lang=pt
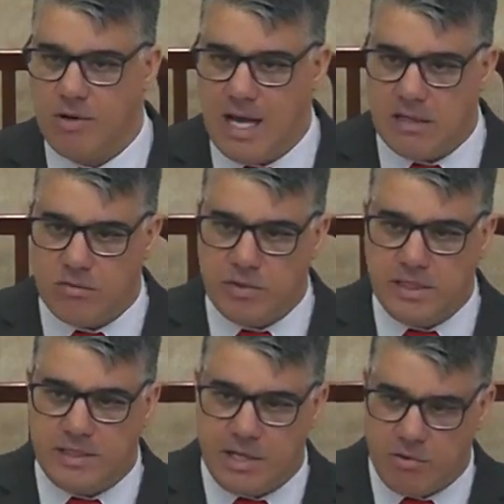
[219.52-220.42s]
o lado
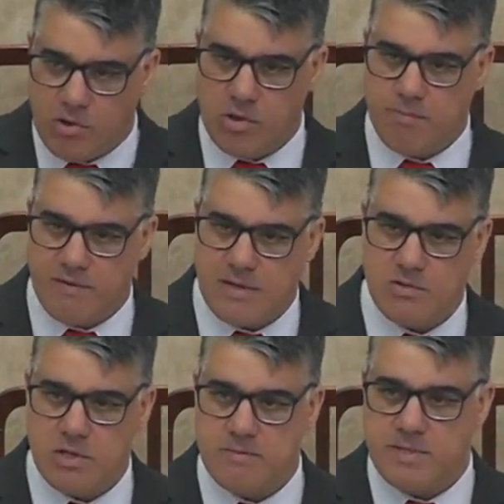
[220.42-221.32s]
interior,
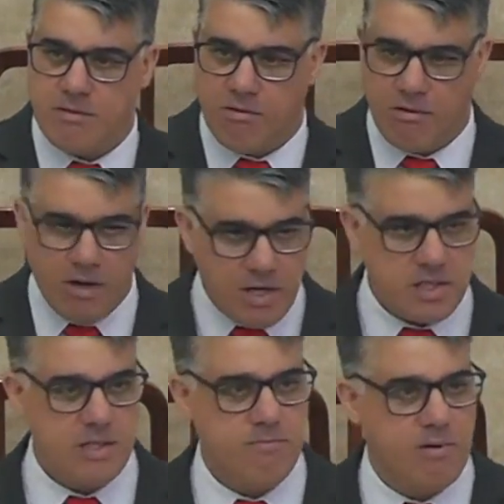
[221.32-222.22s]
provações
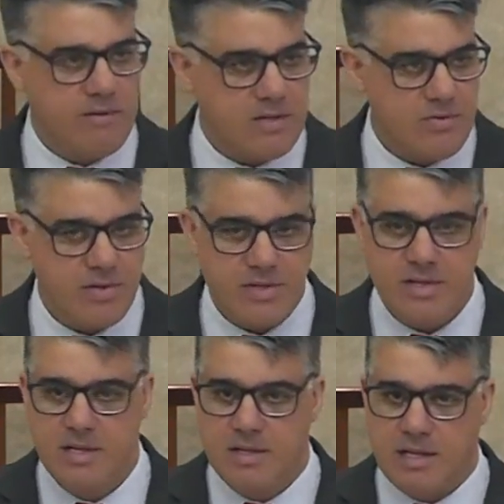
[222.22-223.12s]
psicológicas,
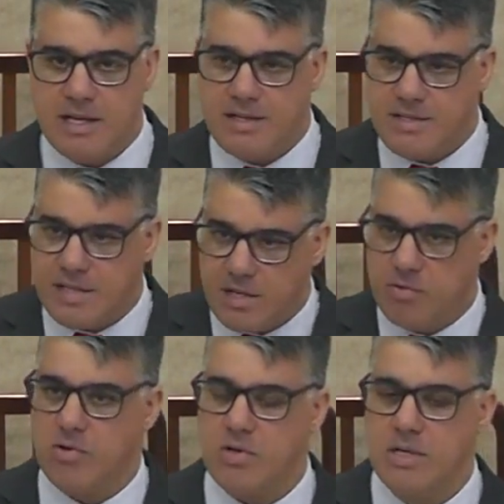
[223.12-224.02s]
provações eh,
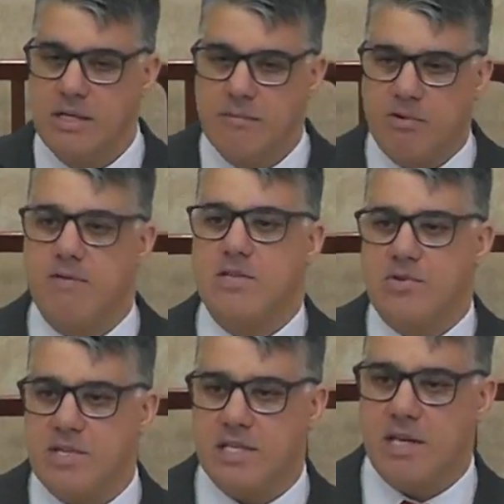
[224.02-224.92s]
exterior,
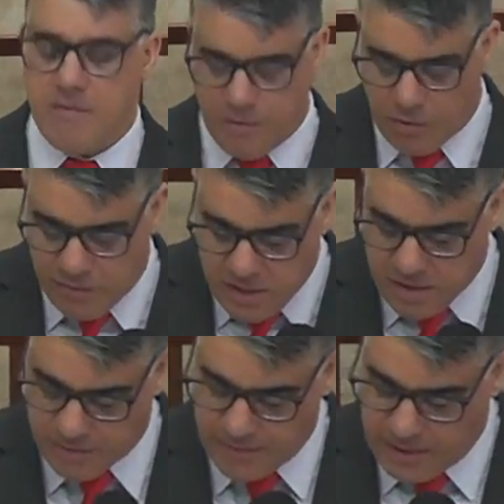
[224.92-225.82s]
provações que
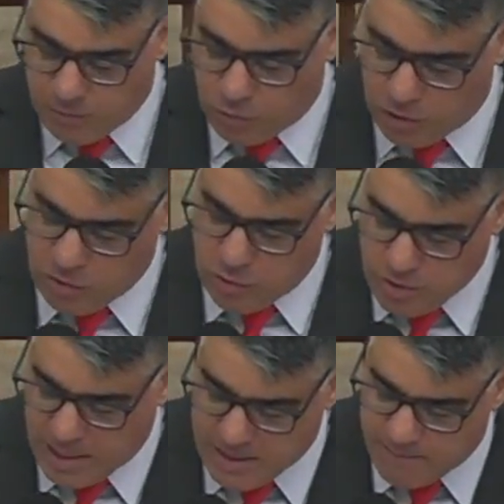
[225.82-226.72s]
envolviam todos
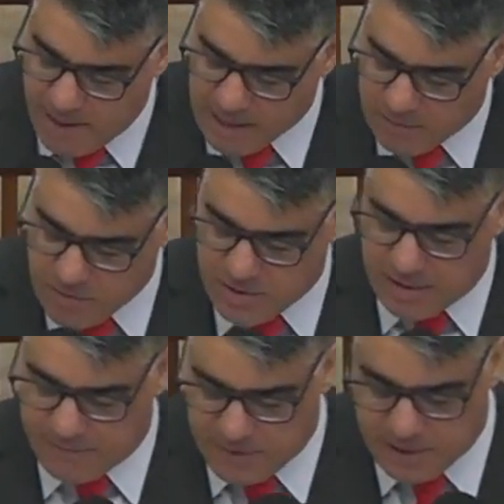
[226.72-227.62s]
os aspectos
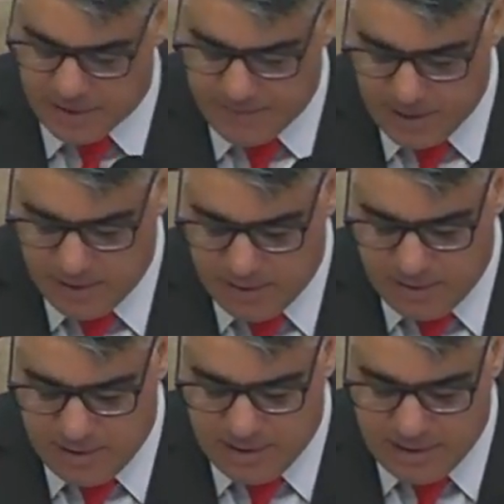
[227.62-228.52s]
da vida.
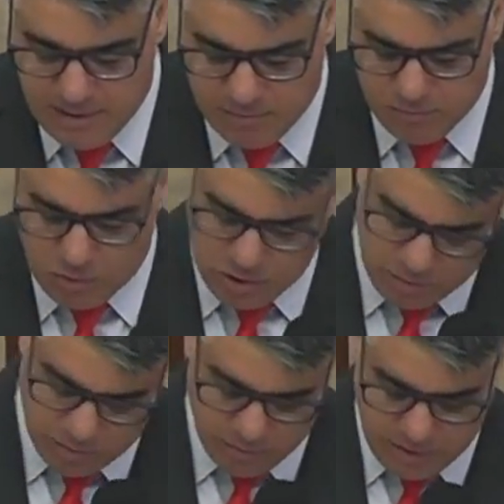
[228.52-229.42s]
Eh, um
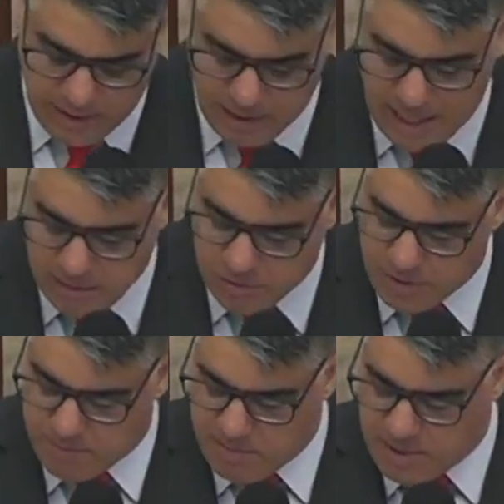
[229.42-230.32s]
outro relato
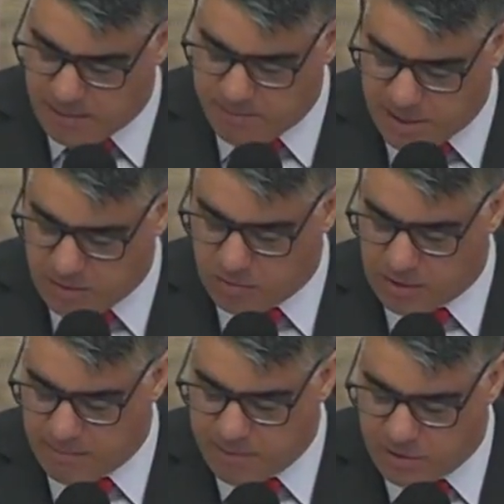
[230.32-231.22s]
de 1 Pedro, no
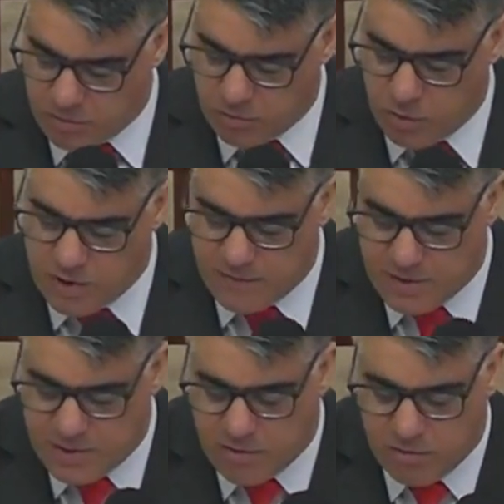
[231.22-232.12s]
capítulo 2,
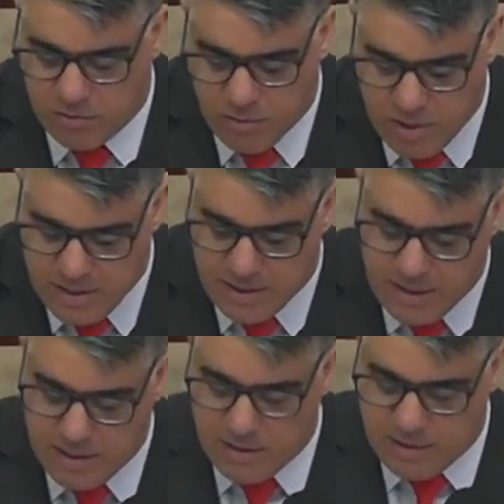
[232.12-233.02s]
versículo 12,
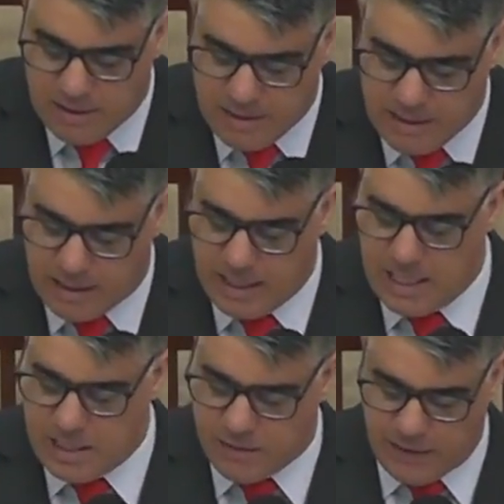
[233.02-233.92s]
é eh, que
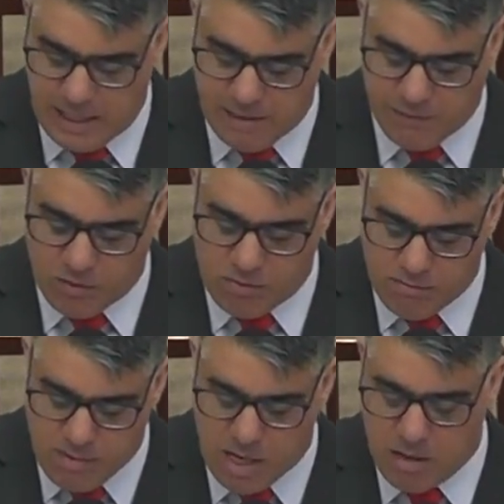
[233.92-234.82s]
eles falavam
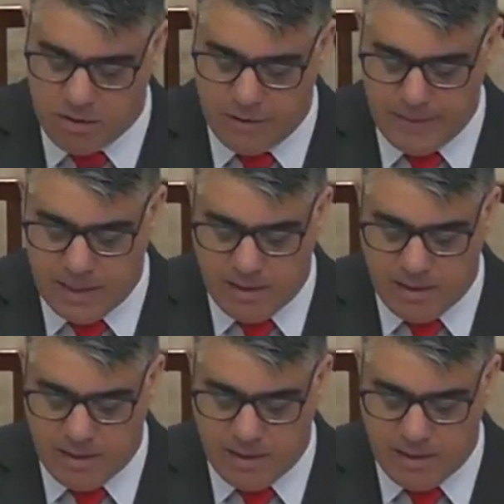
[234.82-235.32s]
mal